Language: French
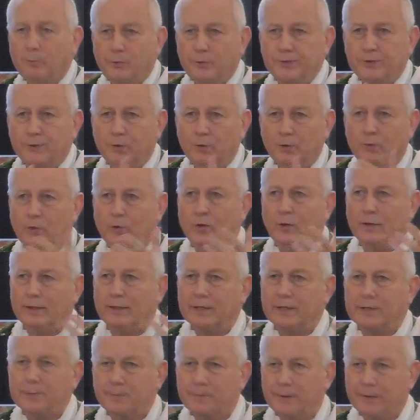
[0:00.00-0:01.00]
puisque Dieu
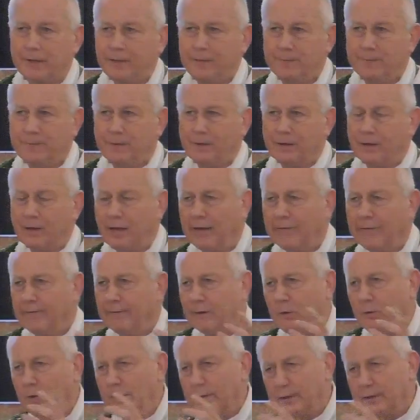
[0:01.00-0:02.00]
est esprit,
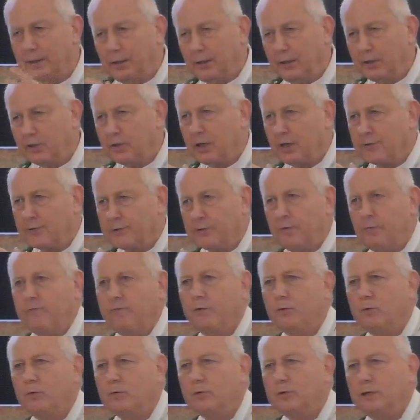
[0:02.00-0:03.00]
avec une intelligence et
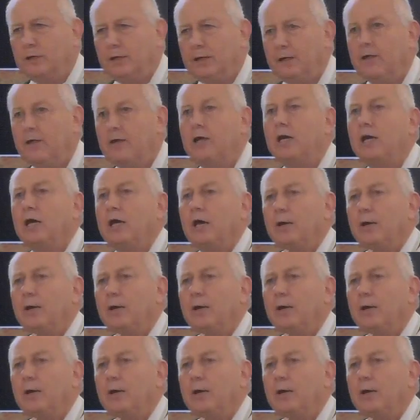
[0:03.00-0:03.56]
une volonté,